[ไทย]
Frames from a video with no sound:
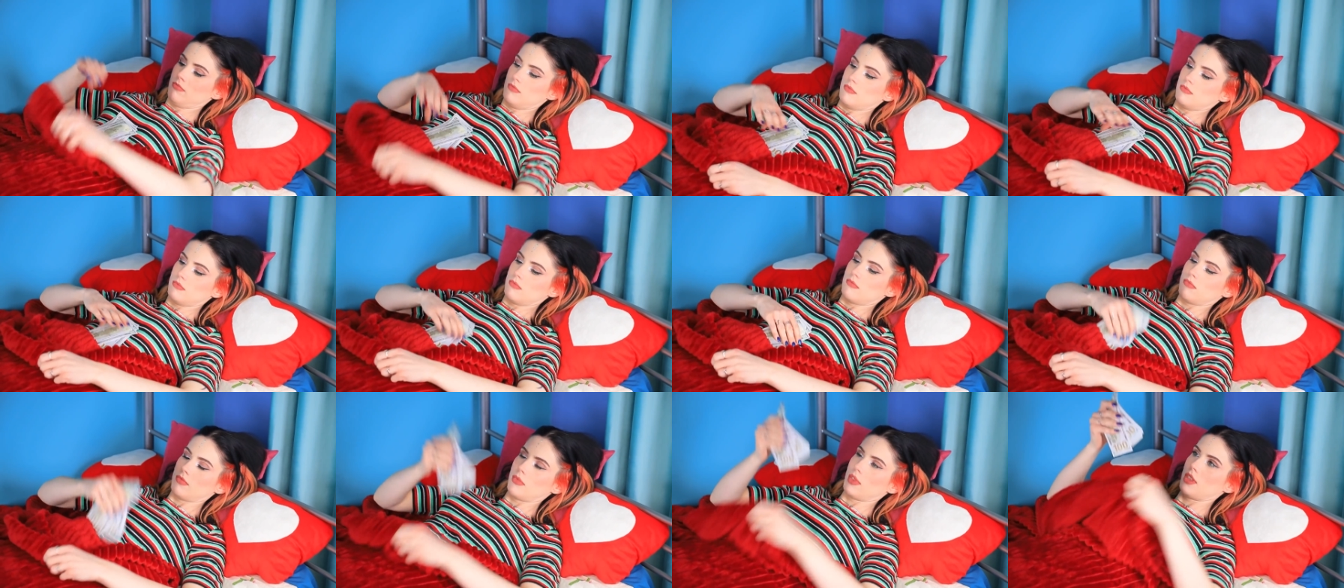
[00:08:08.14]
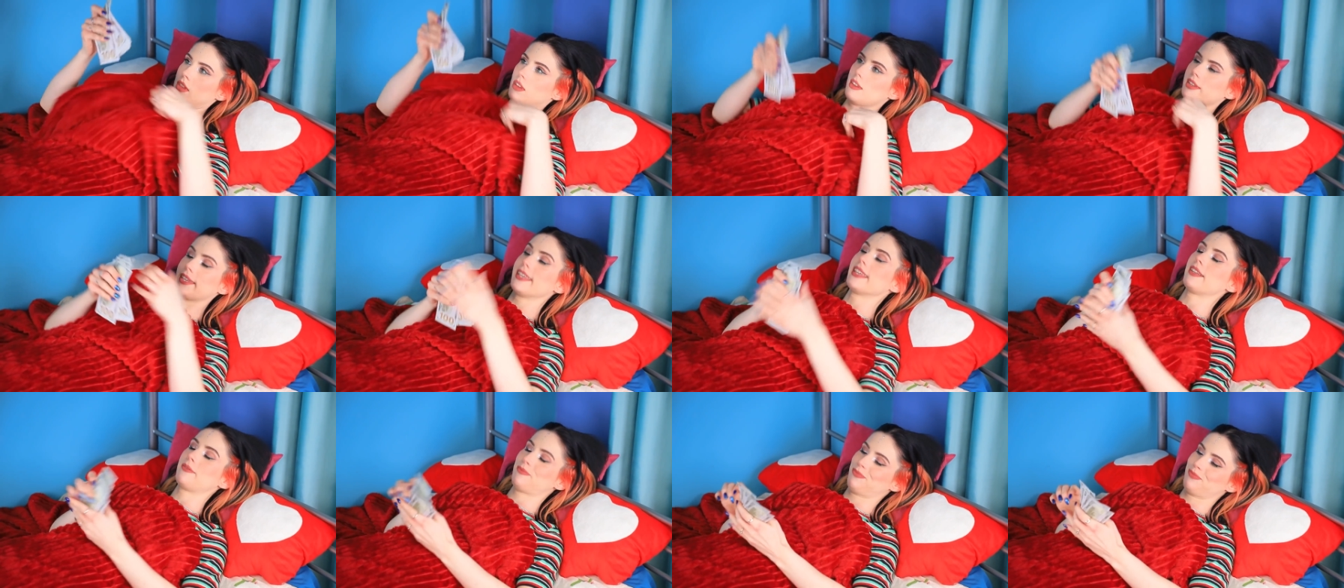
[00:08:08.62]
บเงินดีกว่า
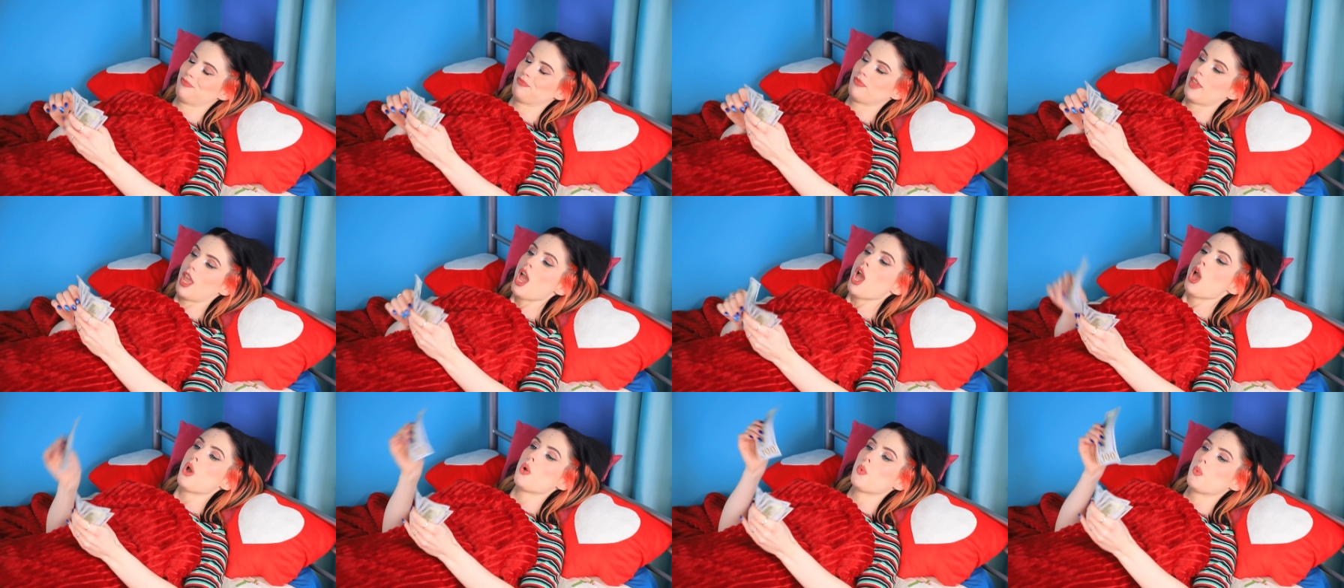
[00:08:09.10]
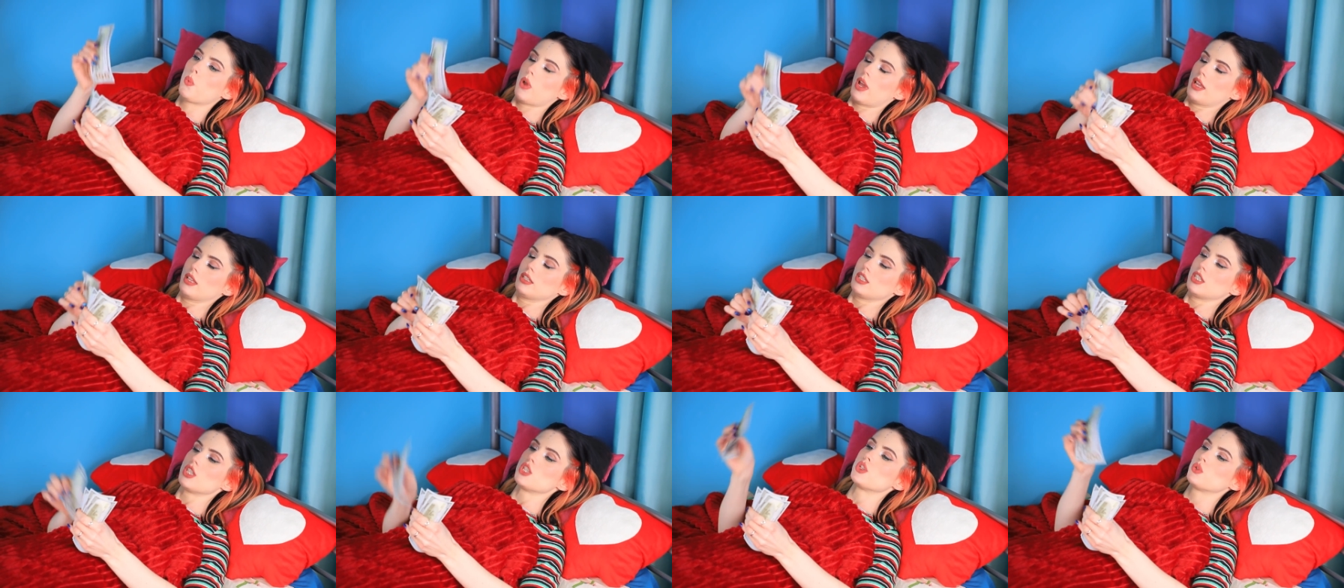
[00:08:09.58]
ช่วยให้ส
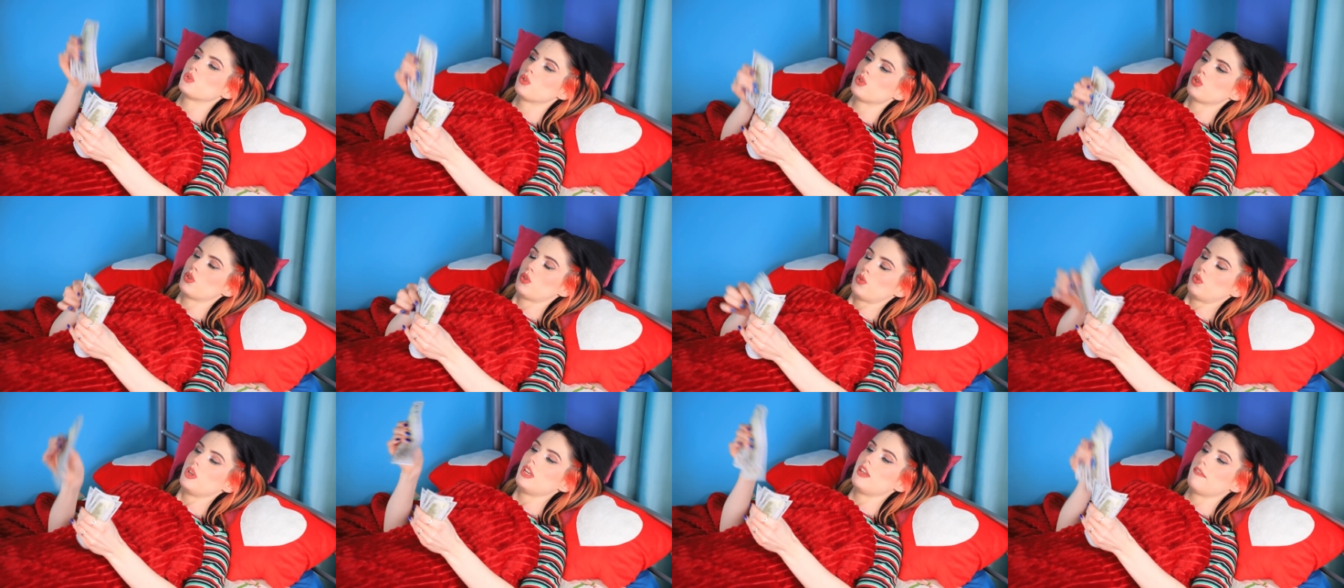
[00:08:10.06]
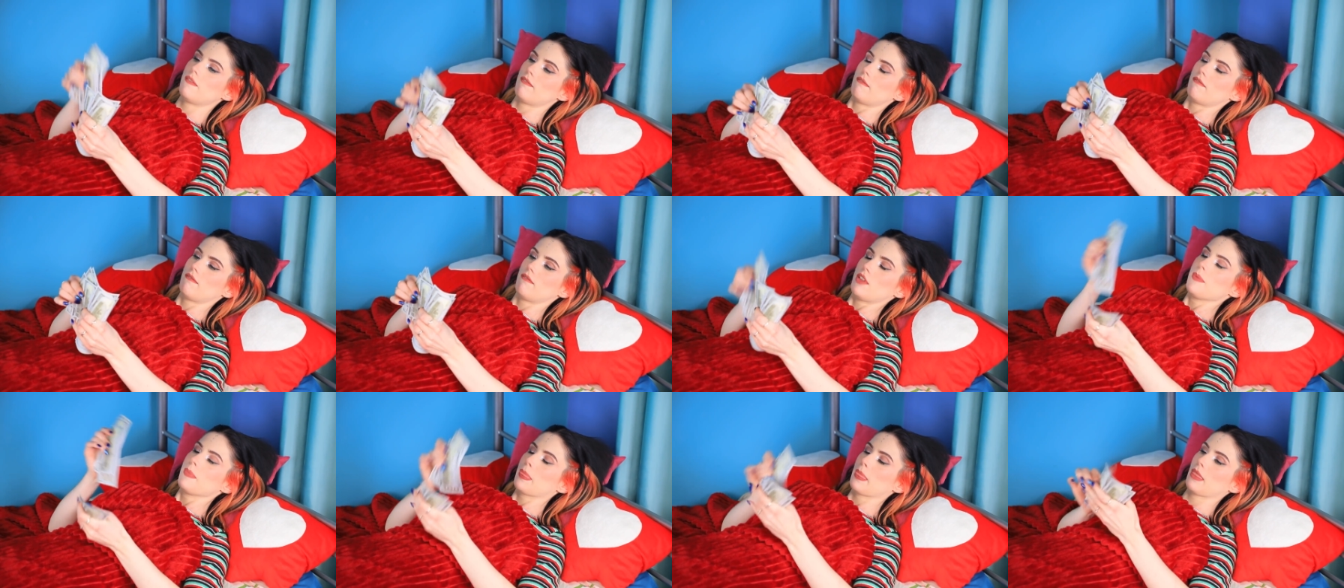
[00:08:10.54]
บายใจขึ้นเยอะเลย
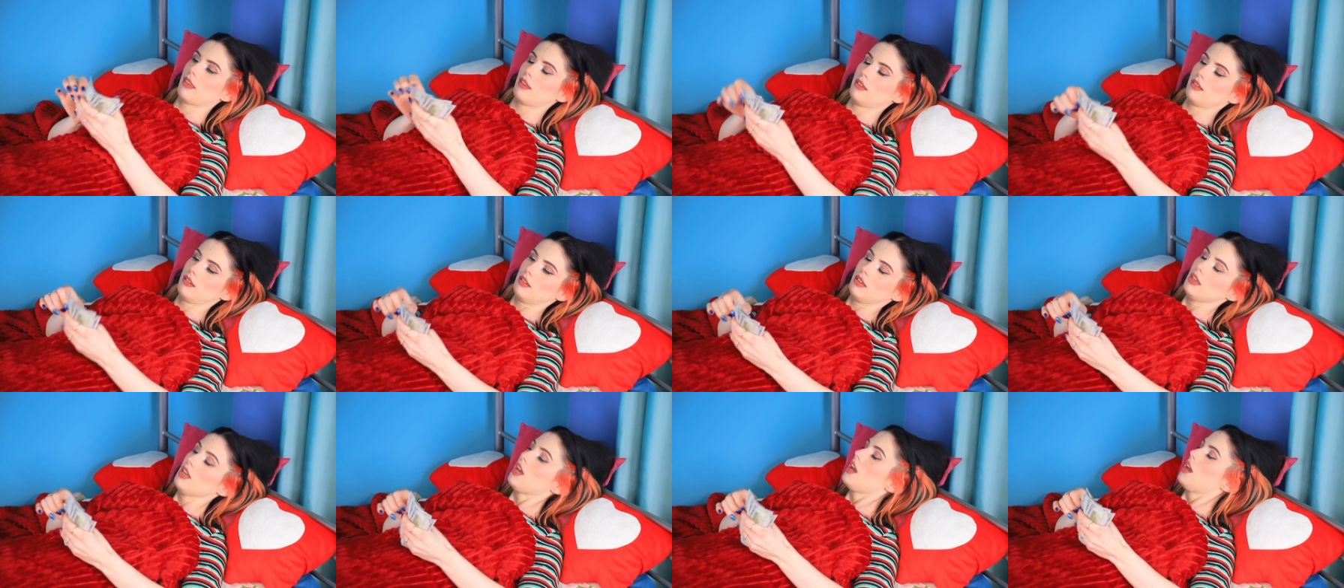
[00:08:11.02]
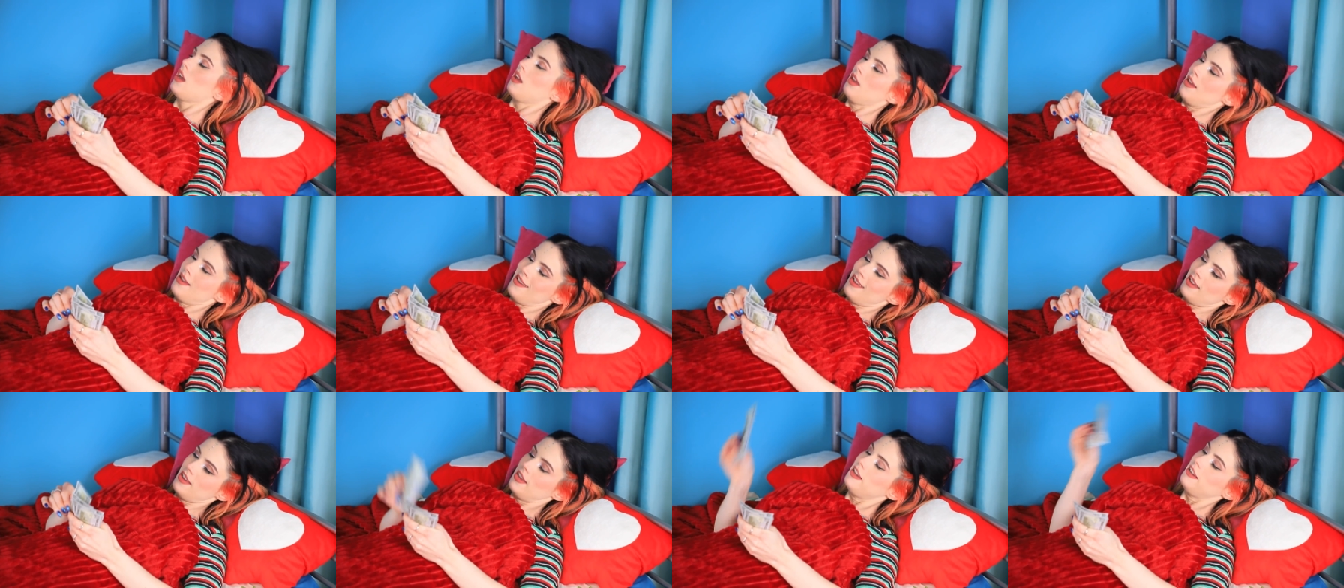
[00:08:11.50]
ว้า
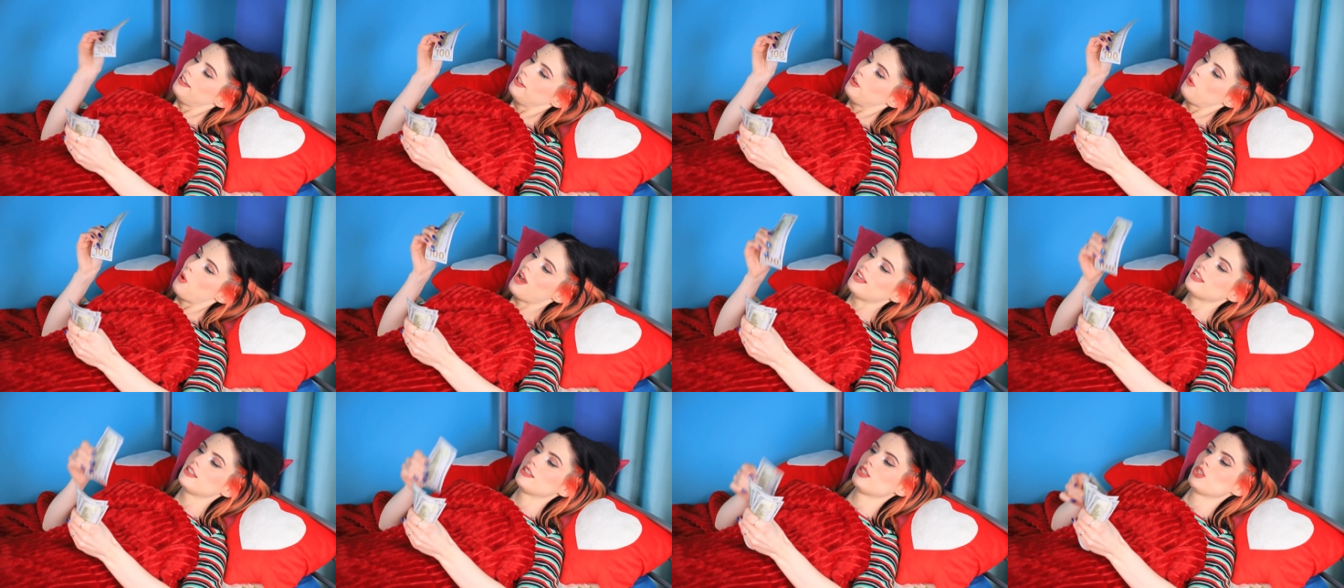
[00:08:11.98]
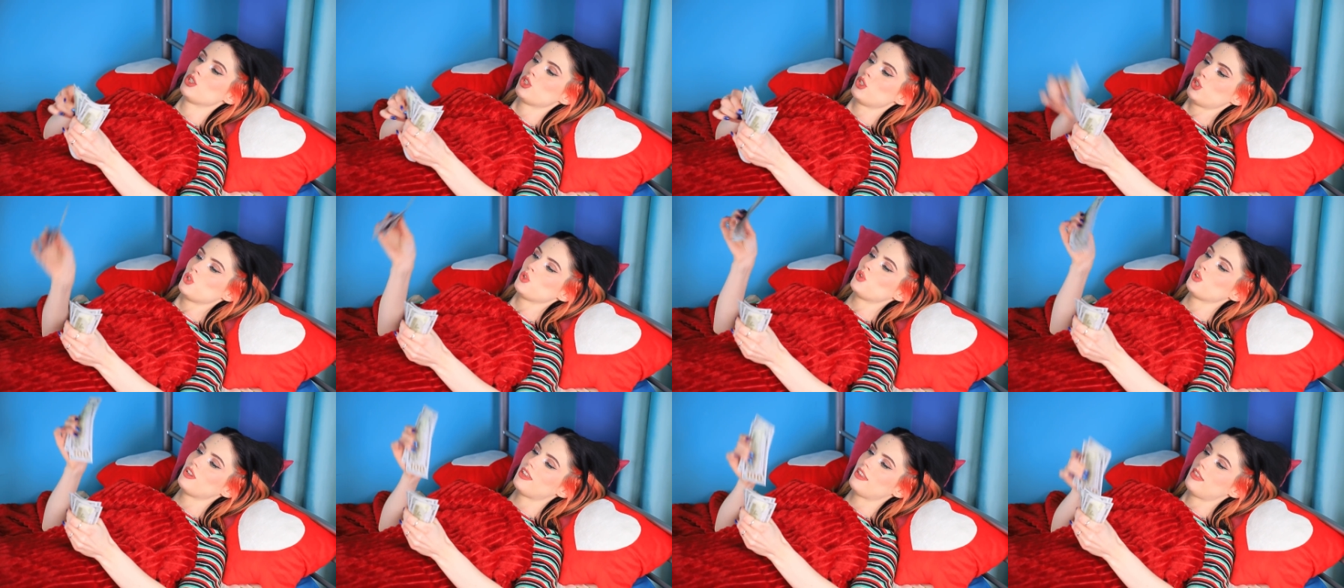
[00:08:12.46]
ลืมอีก
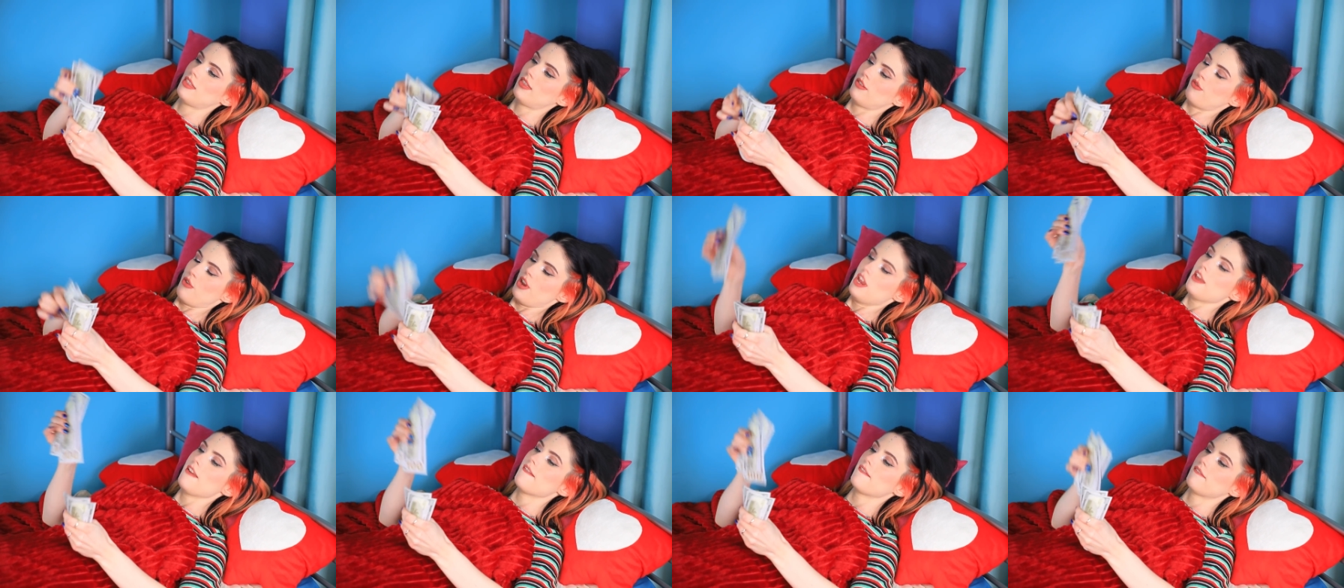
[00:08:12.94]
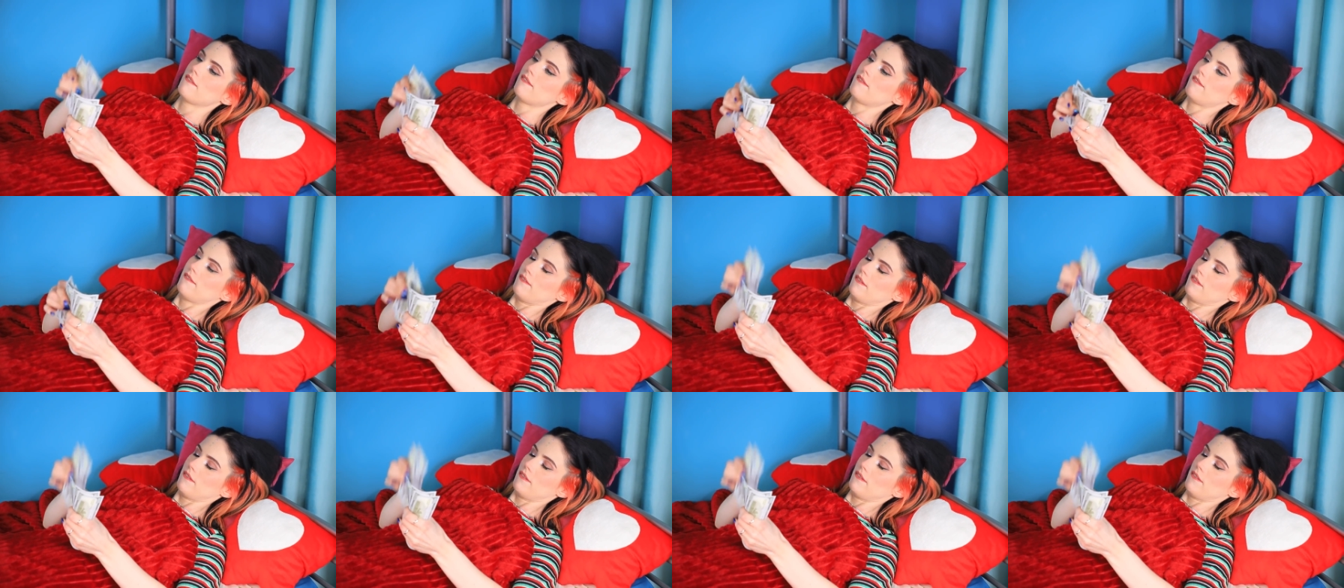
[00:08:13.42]
แล้วว่าว่านับถึง